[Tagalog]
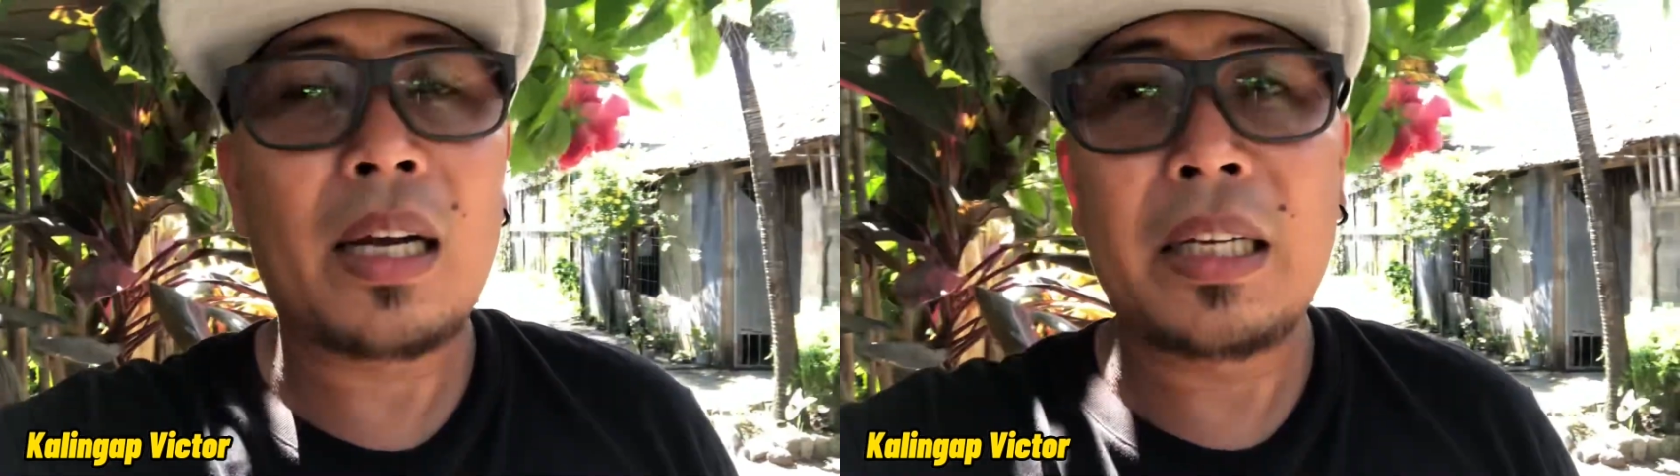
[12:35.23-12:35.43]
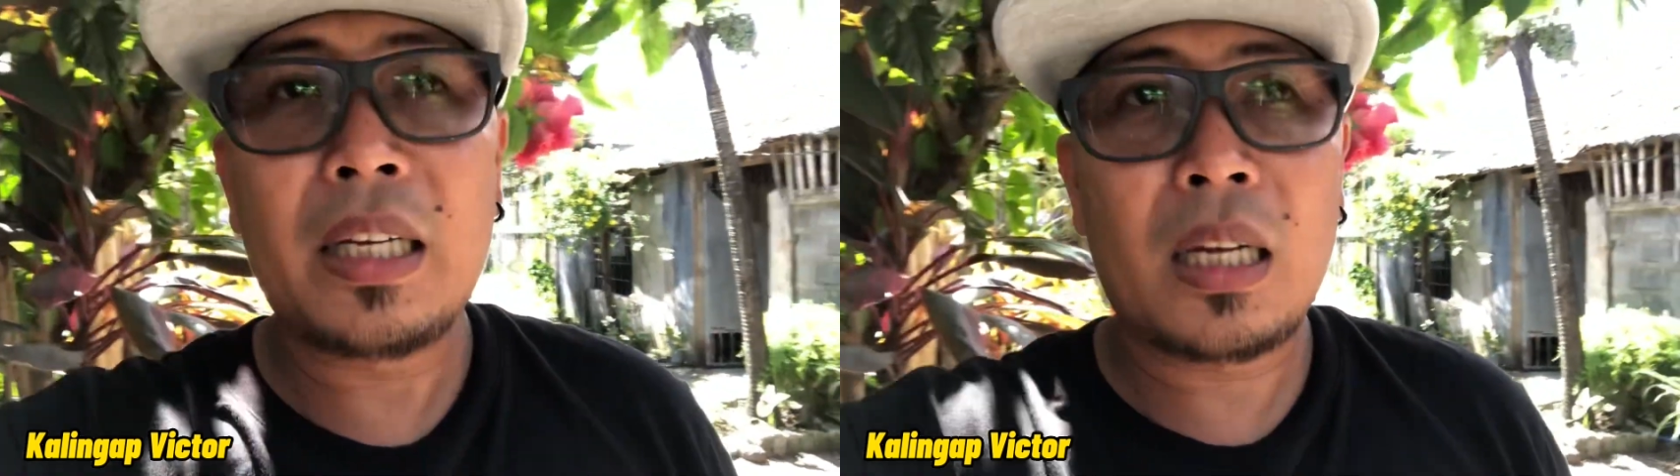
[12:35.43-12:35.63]

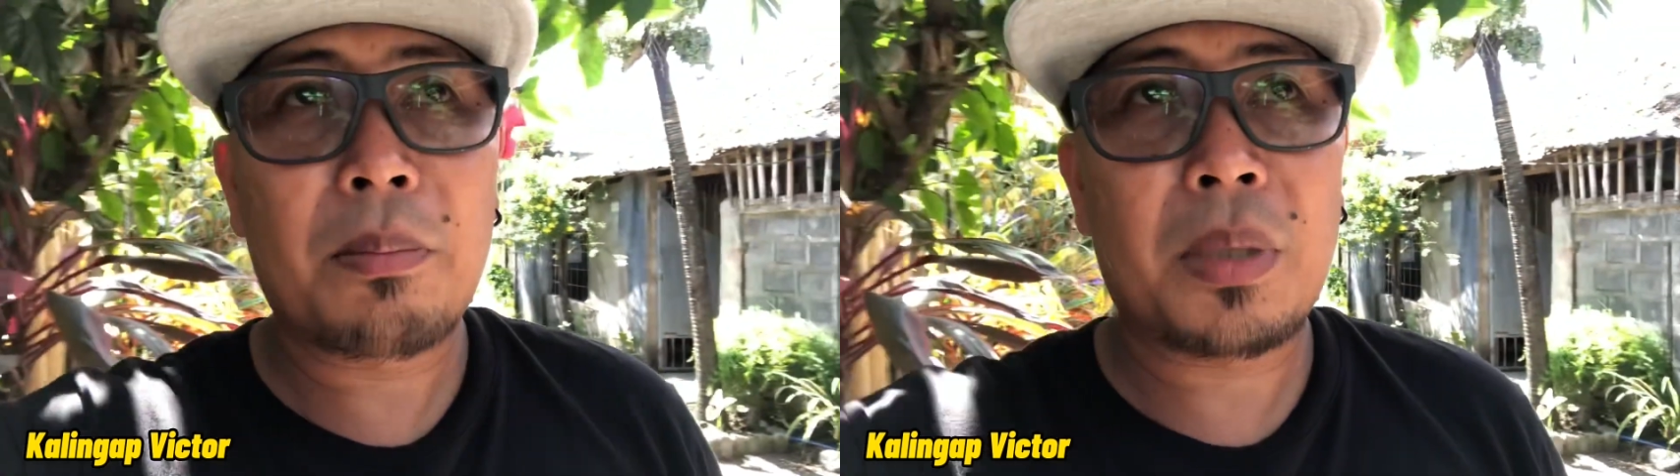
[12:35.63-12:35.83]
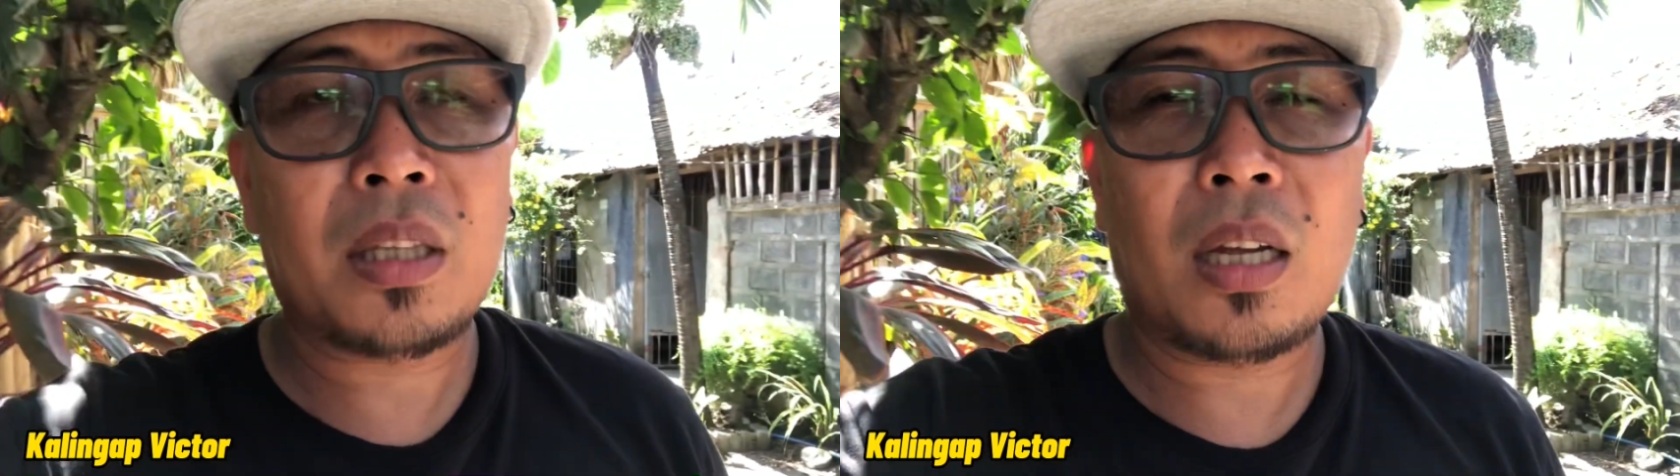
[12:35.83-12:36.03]
kalingap
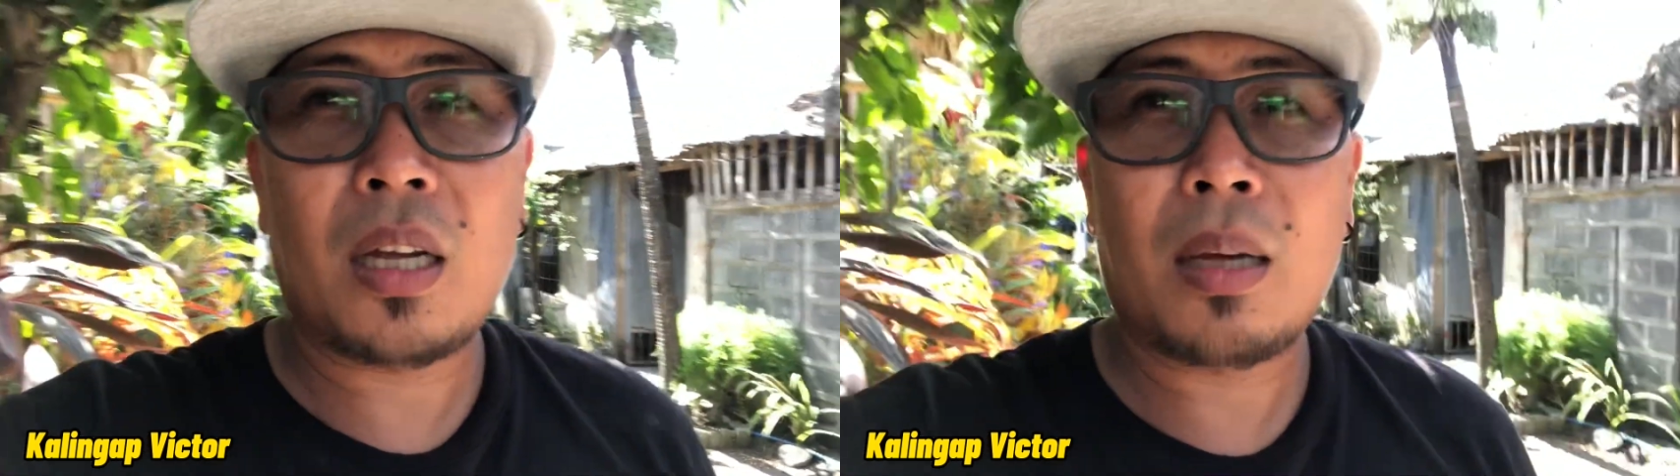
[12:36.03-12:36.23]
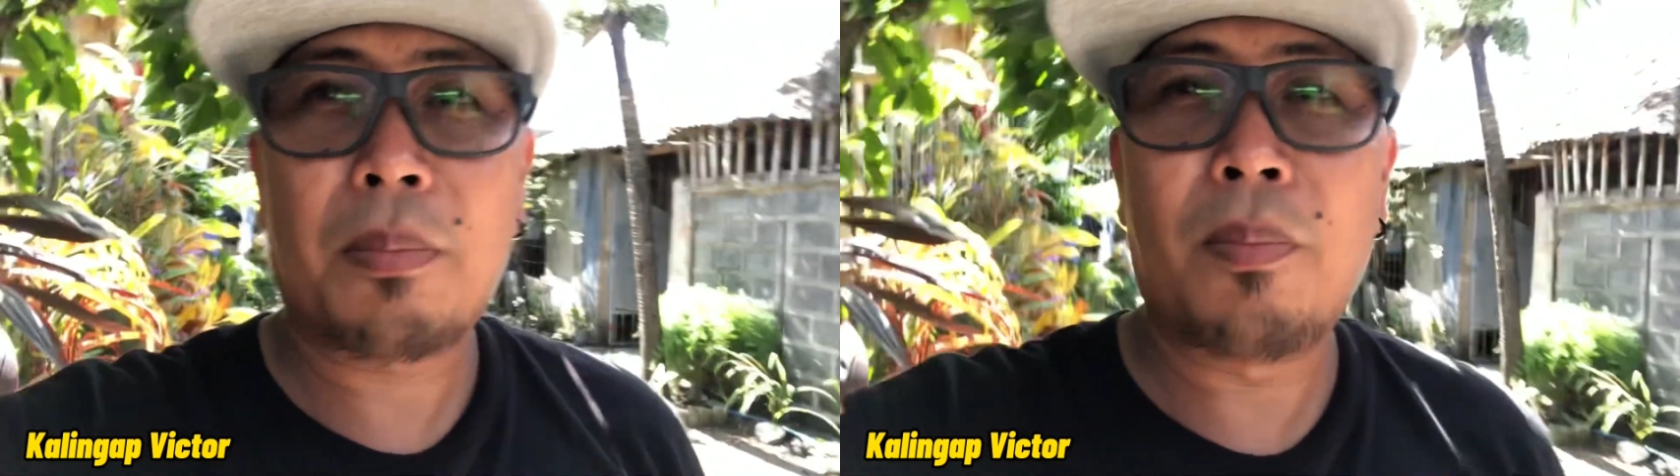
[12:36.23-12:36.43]
at
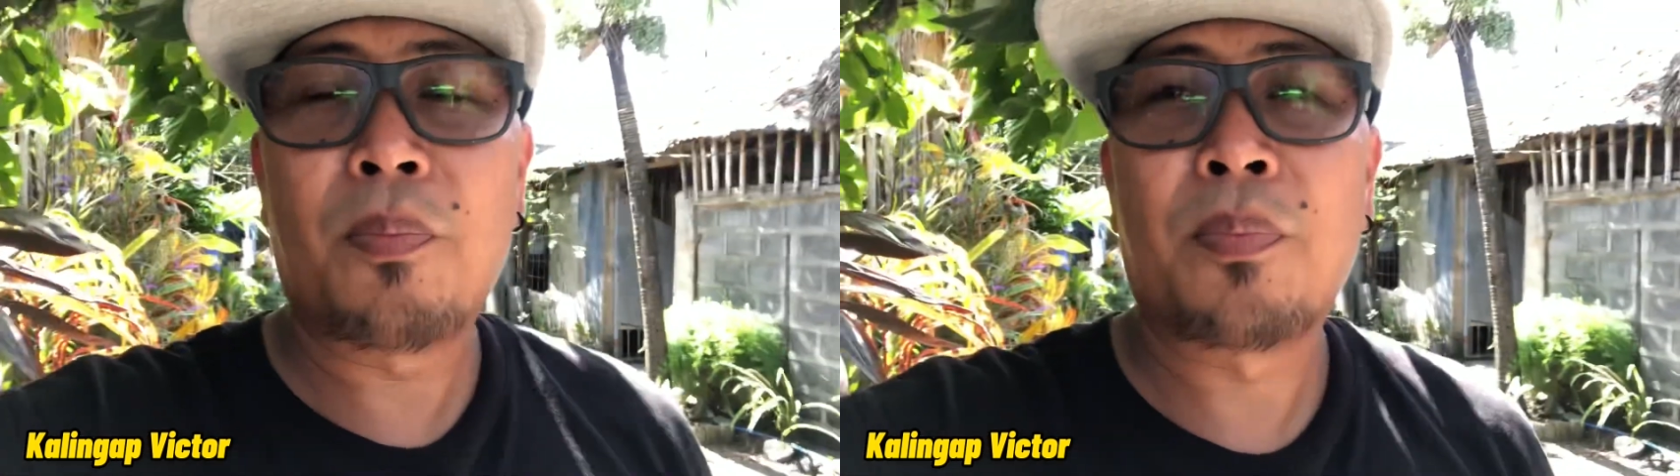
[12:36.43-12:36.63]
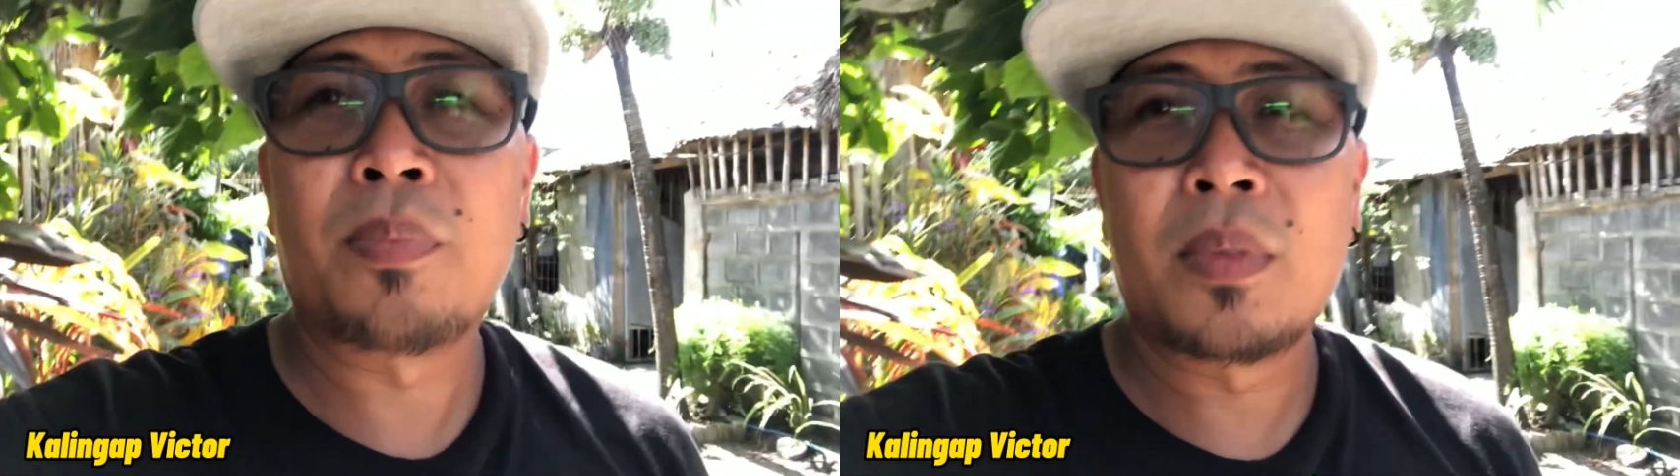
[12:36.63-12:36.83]
uh,
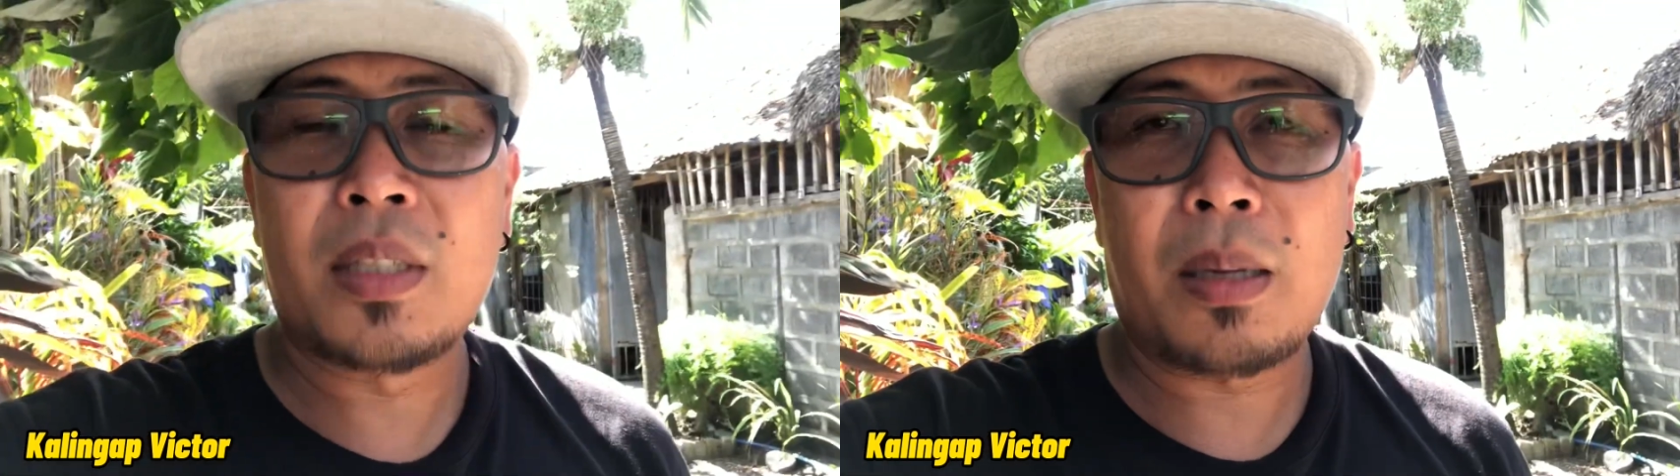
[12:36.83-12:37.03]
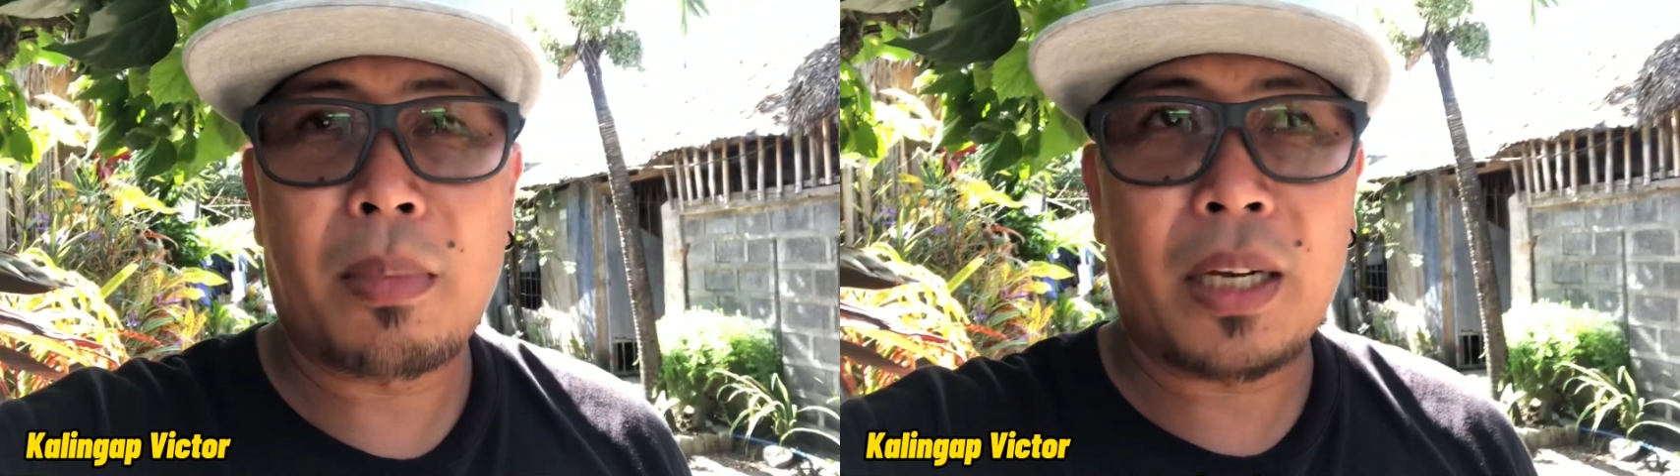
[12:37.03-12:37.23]

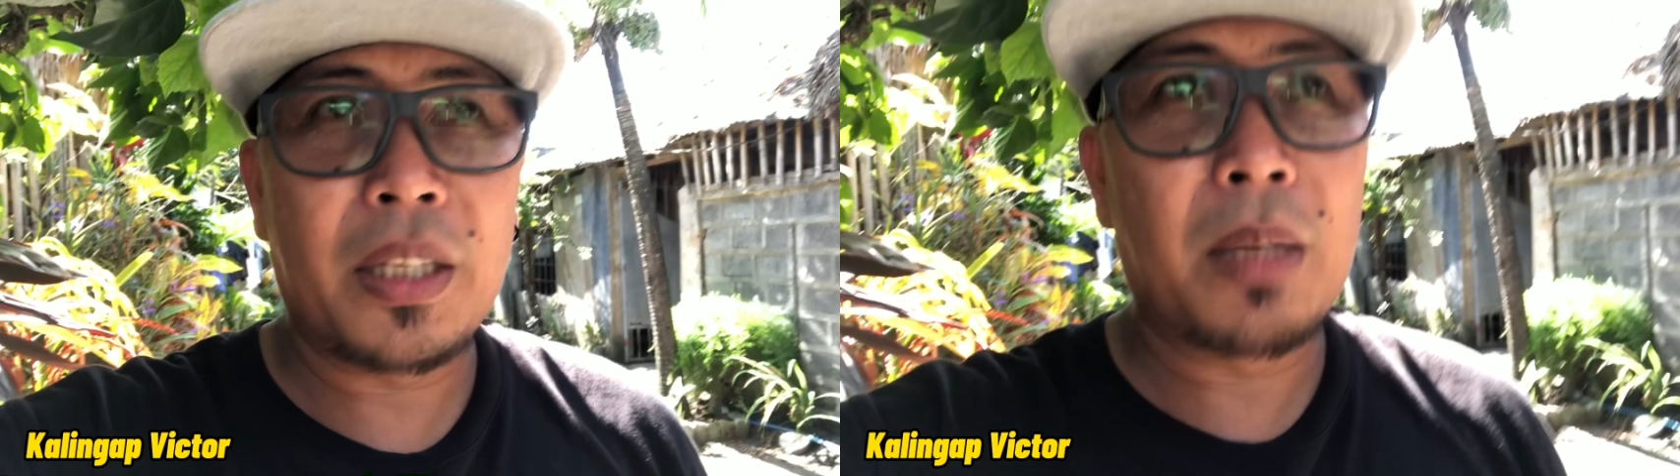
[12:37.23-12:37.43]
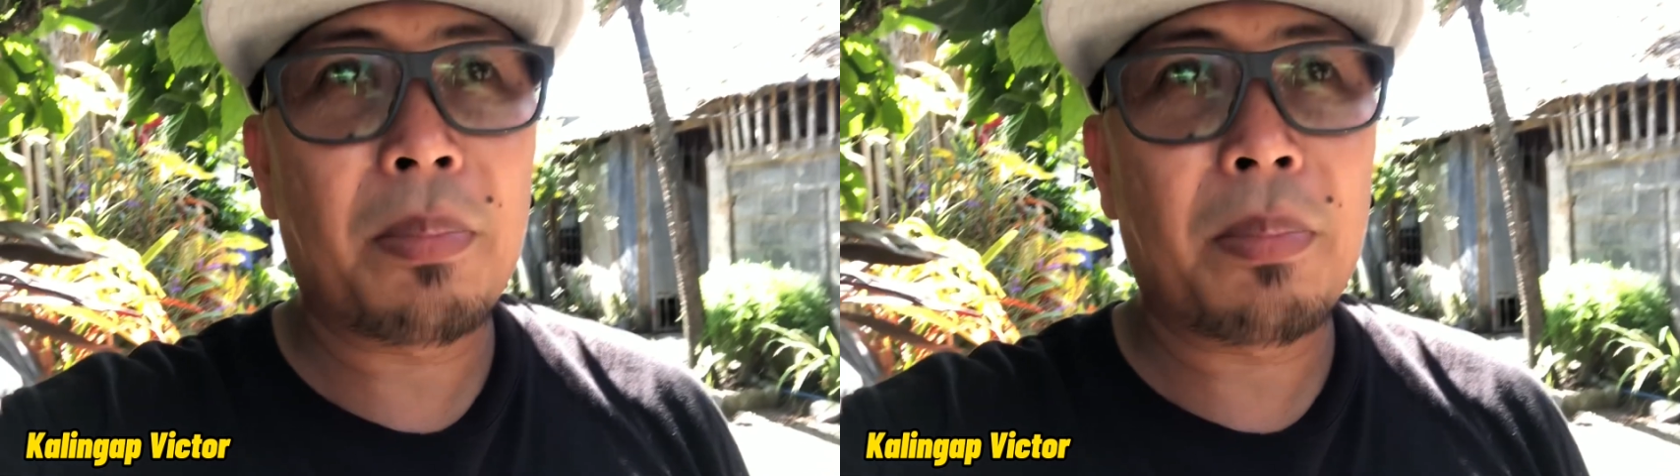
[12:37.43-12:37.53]
sa mga hindi